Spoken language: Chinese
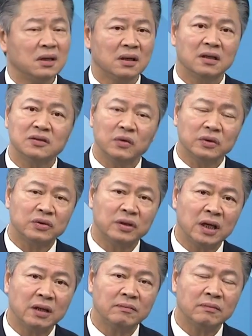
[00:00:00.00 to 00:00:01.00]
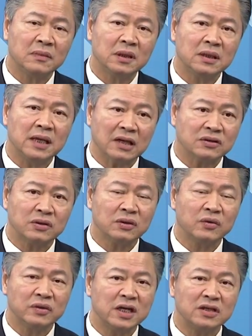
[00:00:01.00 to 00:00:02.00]
可是我觉得亚洲的
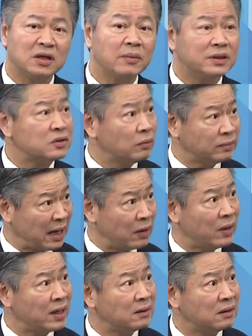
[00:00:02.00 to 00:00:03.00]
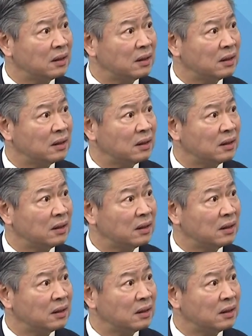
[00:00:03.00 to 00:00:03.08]
国家，特别是我们台湾。